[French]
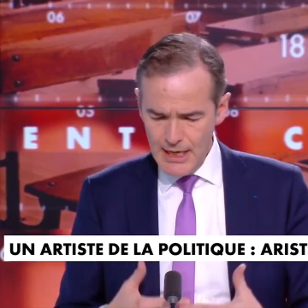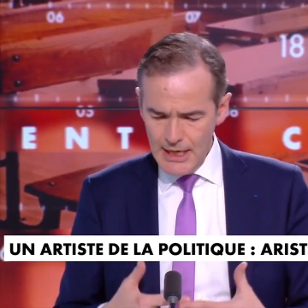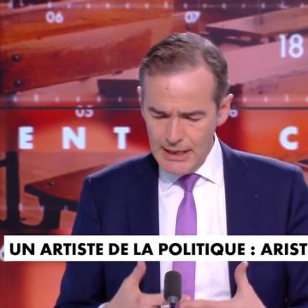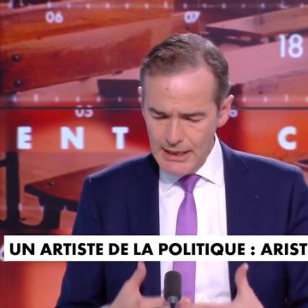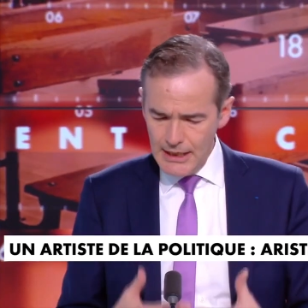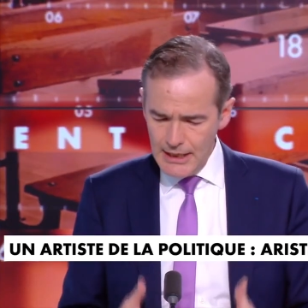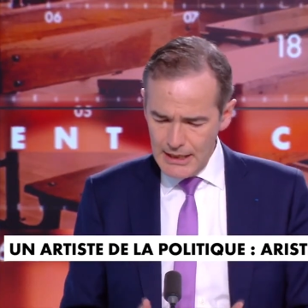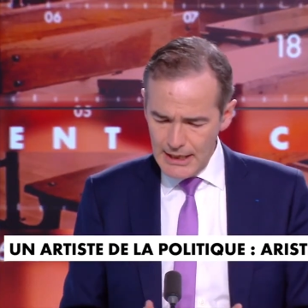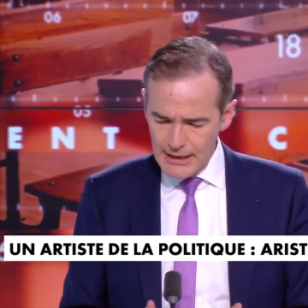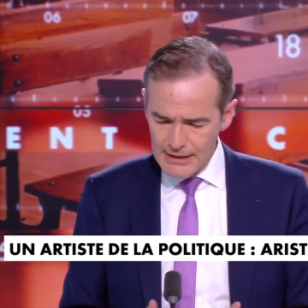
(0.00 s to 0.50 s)

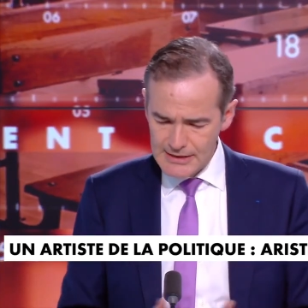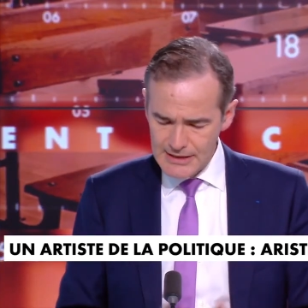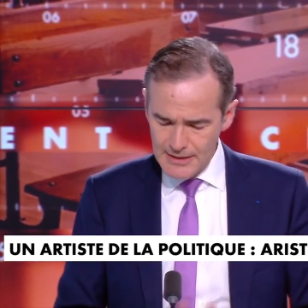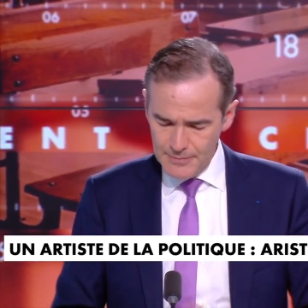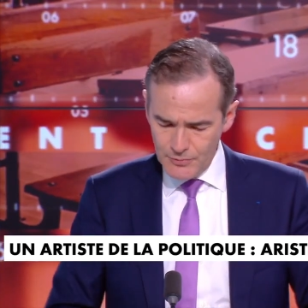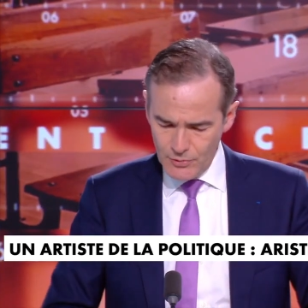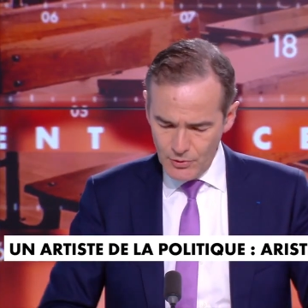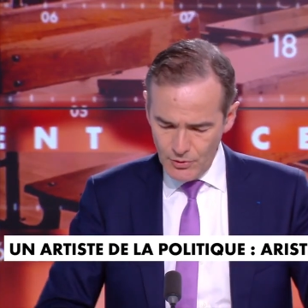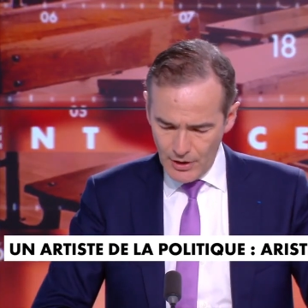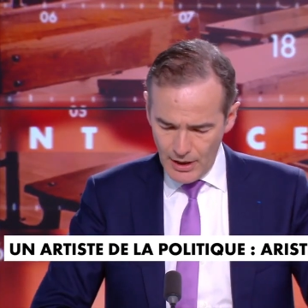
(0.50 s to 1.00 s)
Il
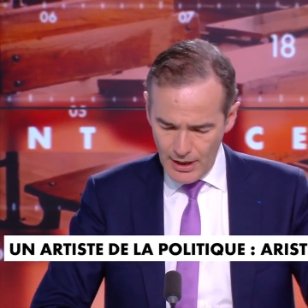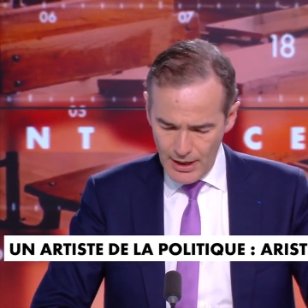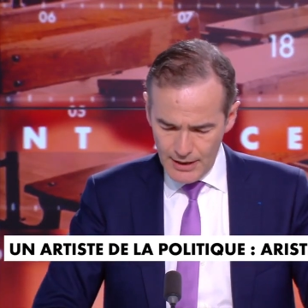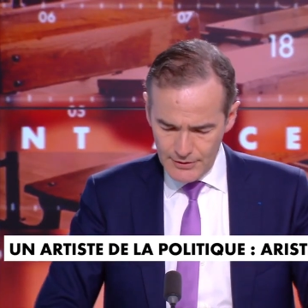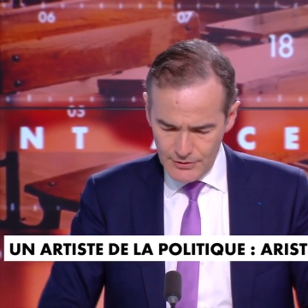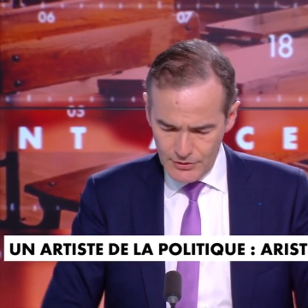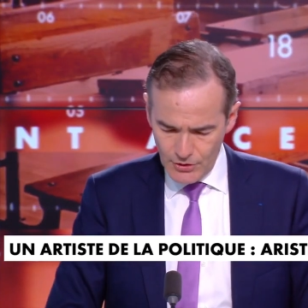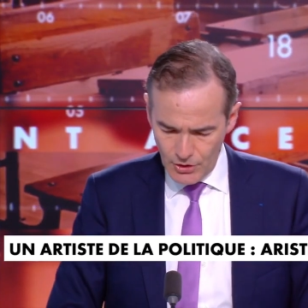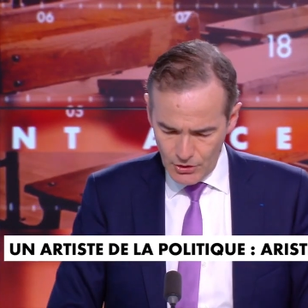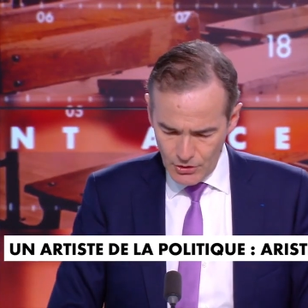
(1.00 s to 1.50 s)
acceptera
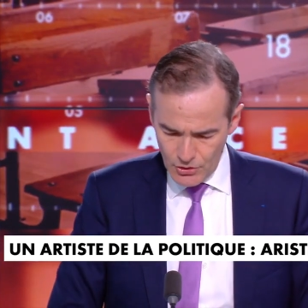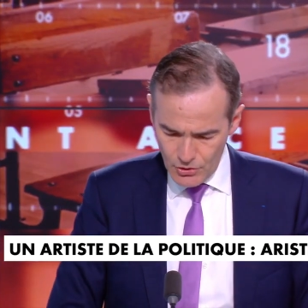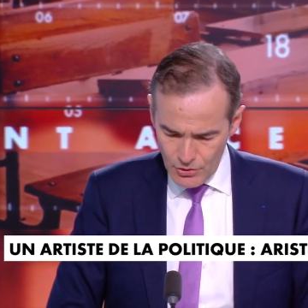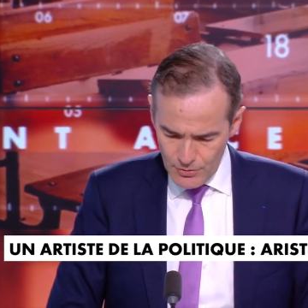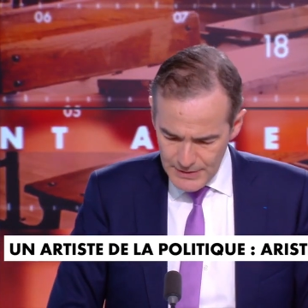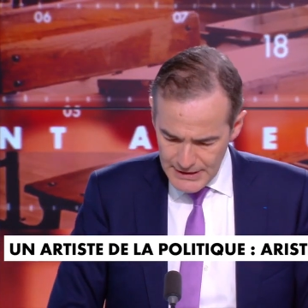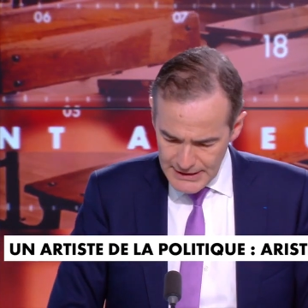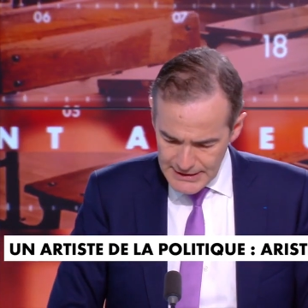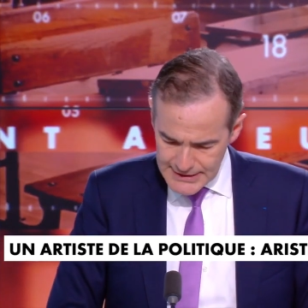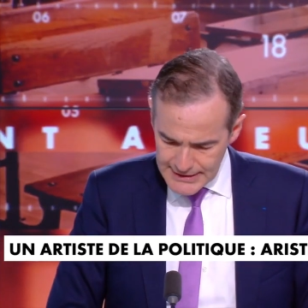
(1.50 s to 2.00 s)
dans le
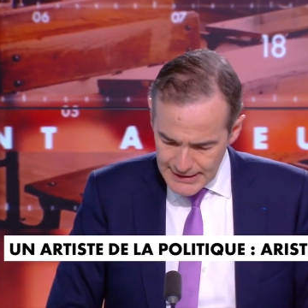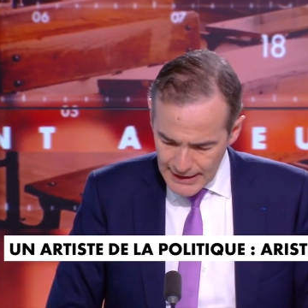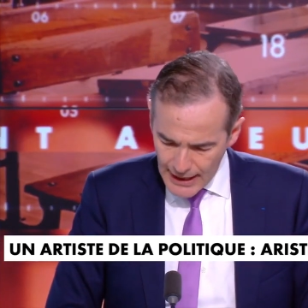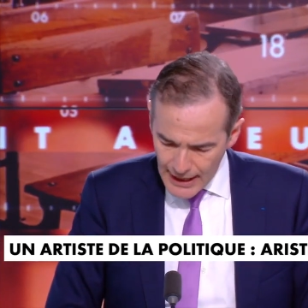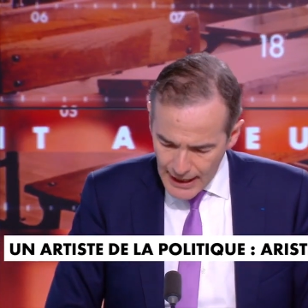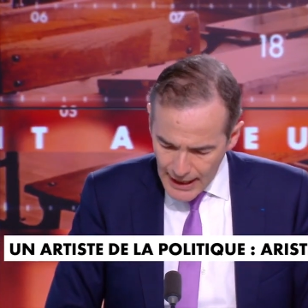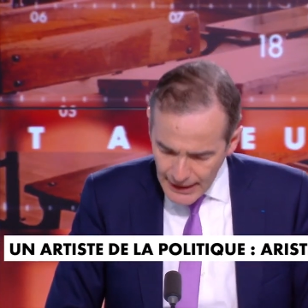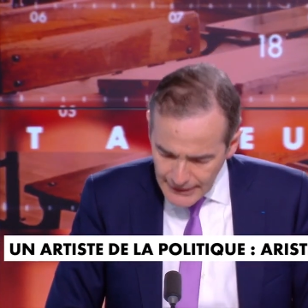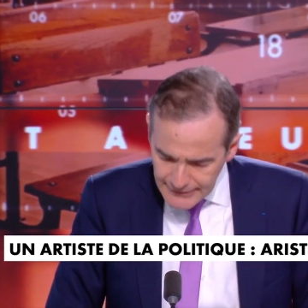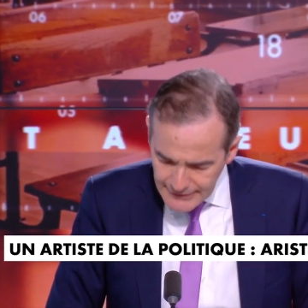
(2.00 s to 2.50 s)
ministère
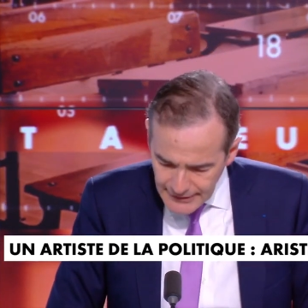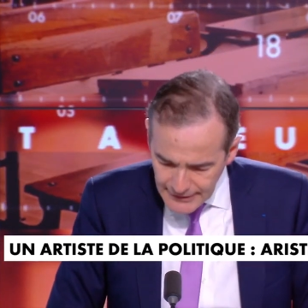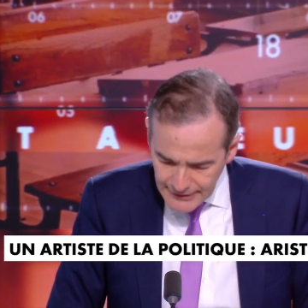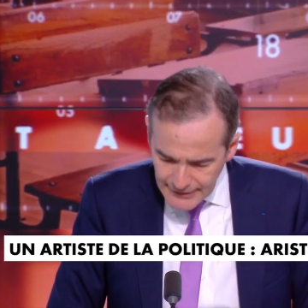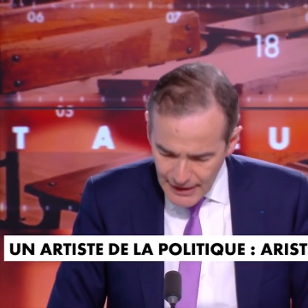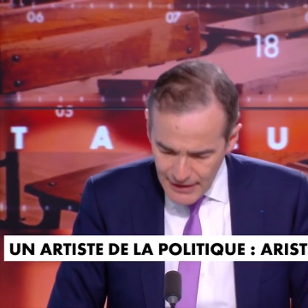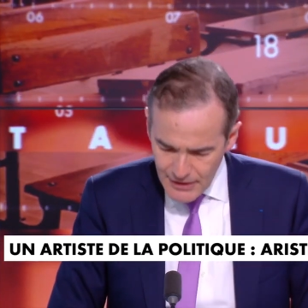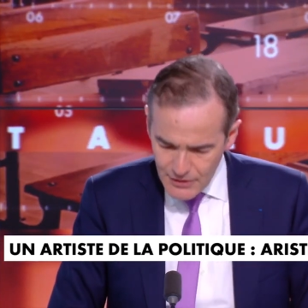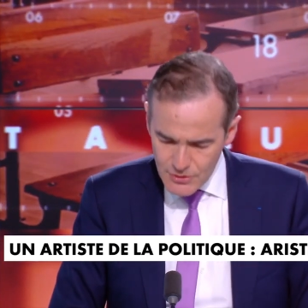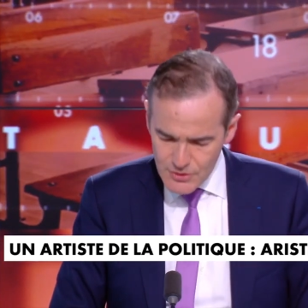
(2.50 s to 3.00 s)

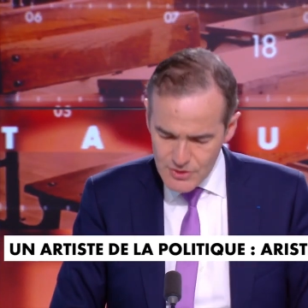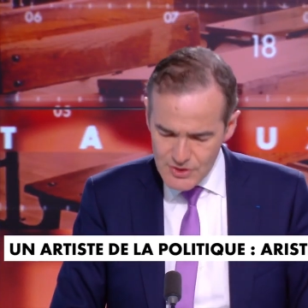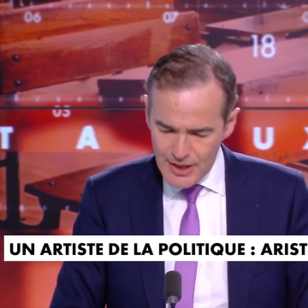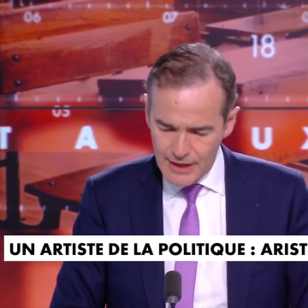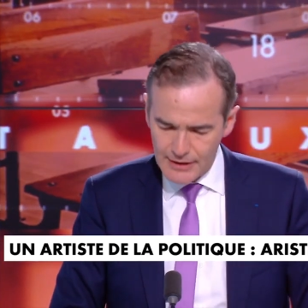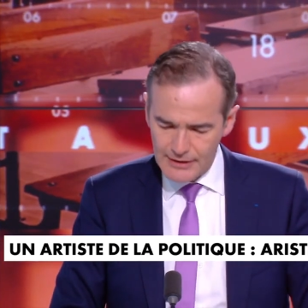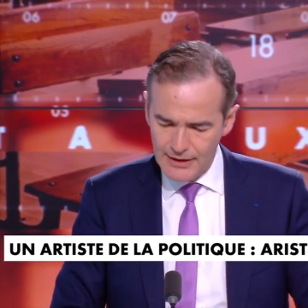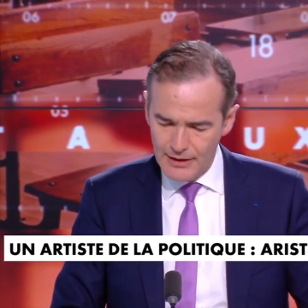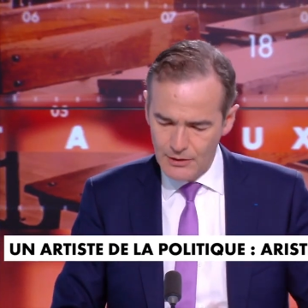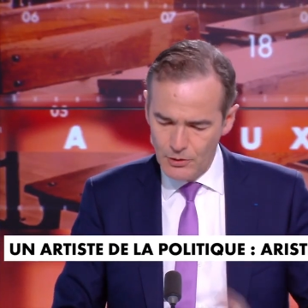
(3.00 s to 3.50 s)
radical de
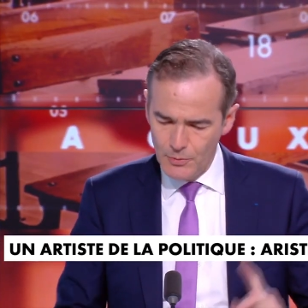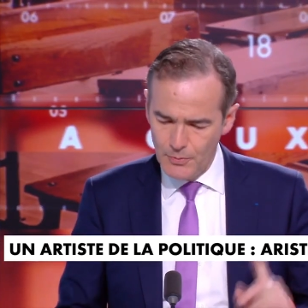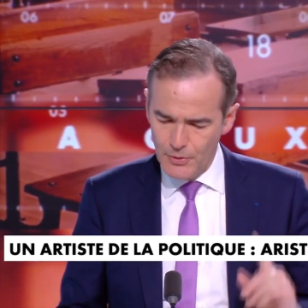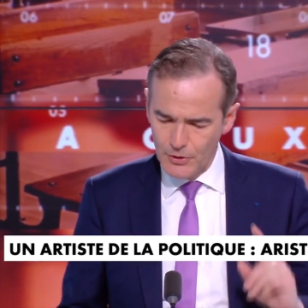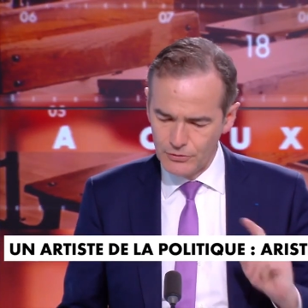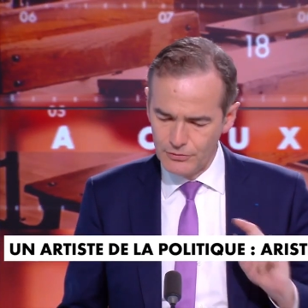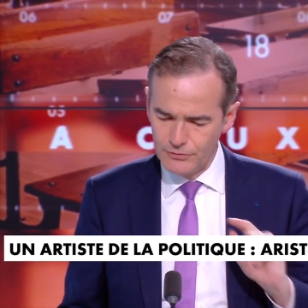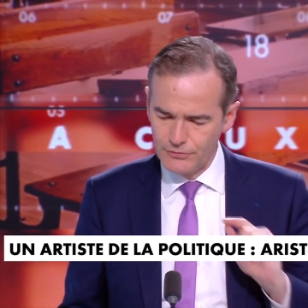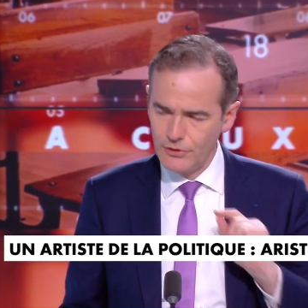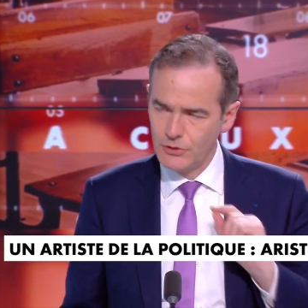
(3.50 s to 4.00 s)
Sarien le
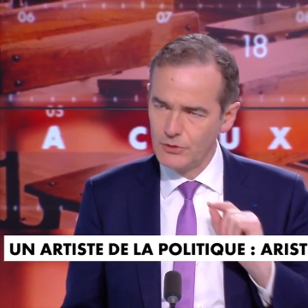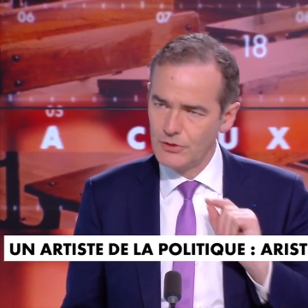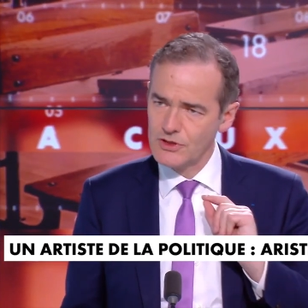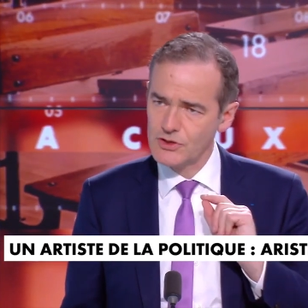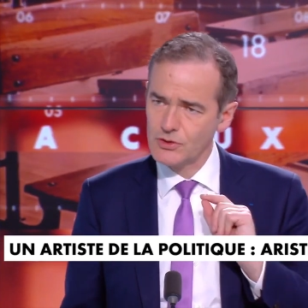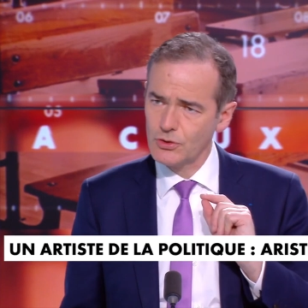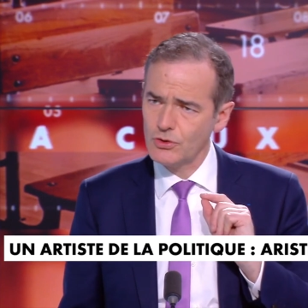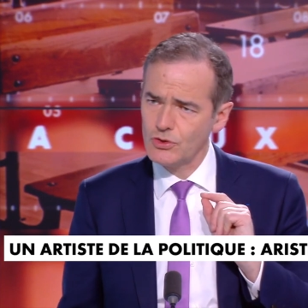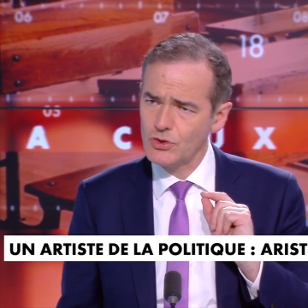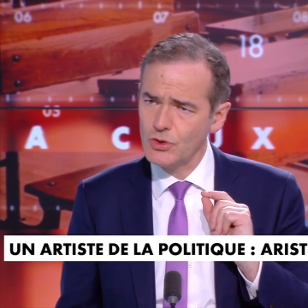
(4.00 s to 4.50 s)
portefeuille de
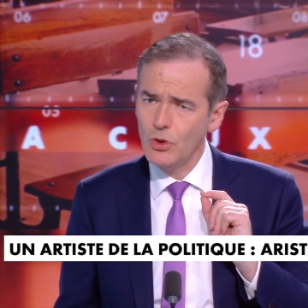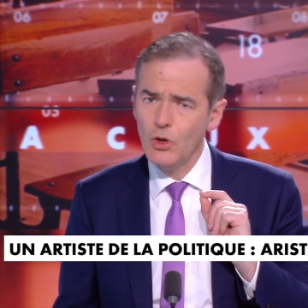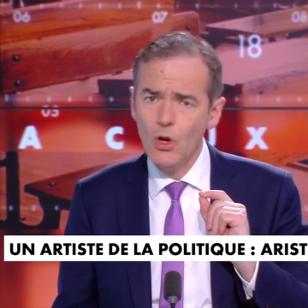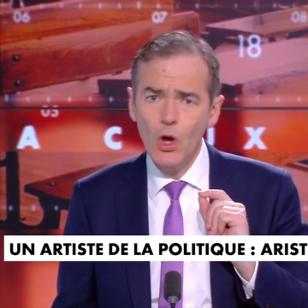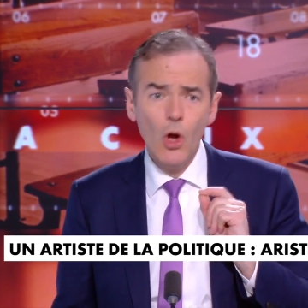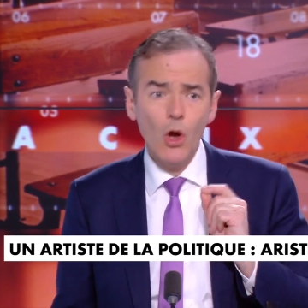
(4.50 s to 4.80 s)
l'instruction.